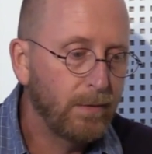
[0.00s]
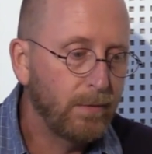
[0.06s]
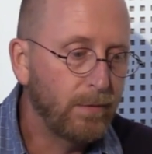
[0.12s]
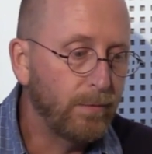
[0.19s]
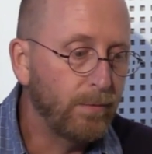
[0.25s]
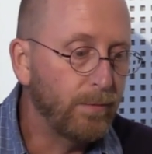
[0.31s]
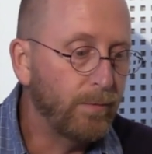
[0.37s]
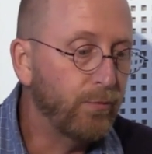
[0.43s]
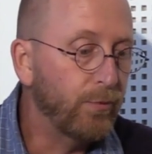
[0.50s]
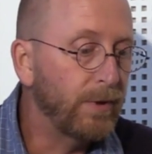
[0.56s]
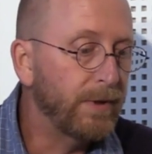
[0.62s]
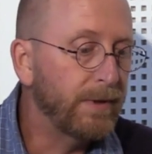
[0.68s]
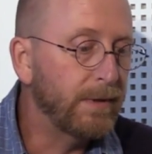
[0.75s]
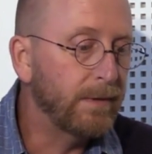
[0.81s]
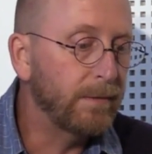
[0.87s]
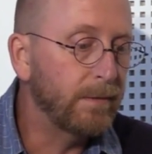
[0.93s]
euh, pour,
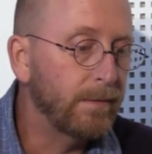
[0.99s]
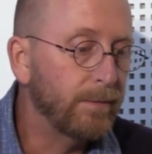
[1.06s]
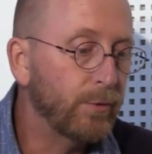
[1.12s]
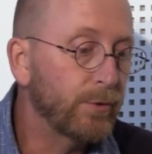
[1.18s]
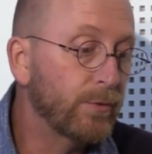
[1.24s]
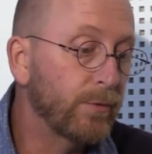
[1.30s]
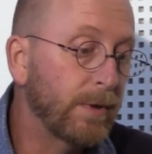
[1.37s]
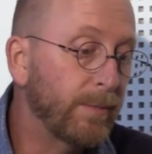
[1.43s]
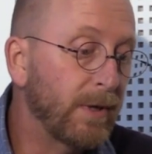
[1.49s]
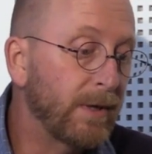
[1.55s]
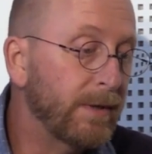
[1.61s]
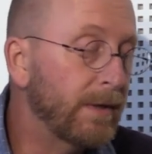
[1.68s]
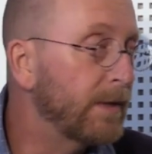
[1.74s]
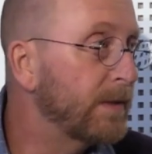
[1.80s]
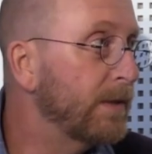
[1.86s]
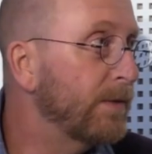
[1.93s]
les, ce qu'on appelle les
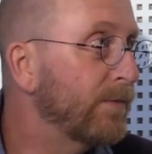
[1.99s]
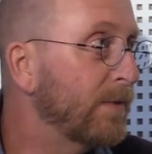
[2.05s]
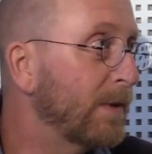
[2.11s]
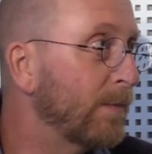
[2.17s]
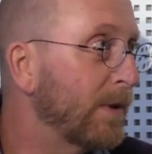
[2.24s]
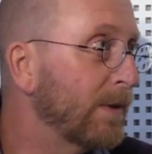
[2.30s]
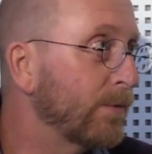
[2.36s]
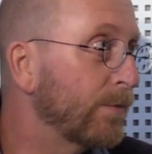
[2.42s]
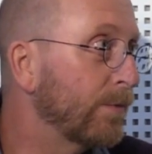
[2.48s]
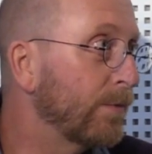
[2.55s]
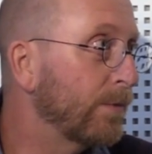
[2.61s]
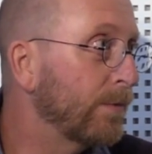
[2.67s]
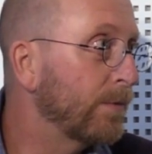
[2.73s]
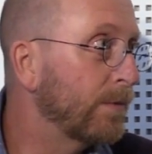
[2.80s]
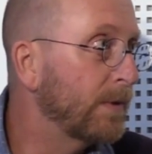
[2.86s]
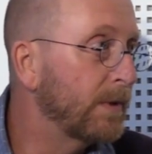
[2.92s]
natifs là-bas, donc euh,
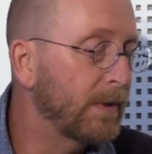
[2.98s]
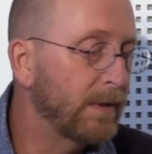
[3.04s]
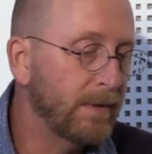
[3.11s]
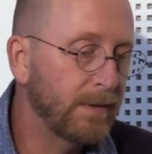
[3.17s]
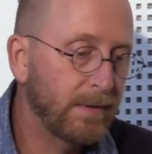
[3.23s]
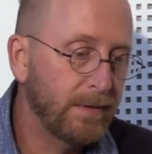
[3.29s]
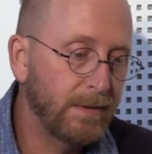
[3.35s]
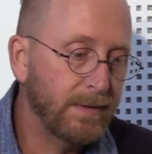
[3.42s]
mhm.